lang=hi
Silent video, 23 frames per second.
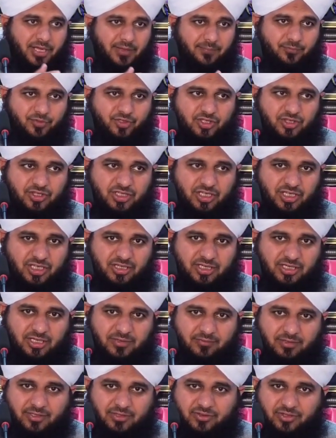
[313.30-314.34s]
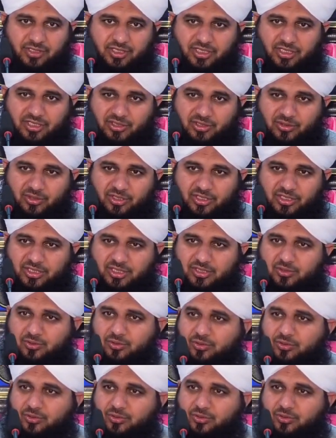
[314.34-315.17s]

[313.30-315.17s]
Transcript: अब जदीद खातन और ये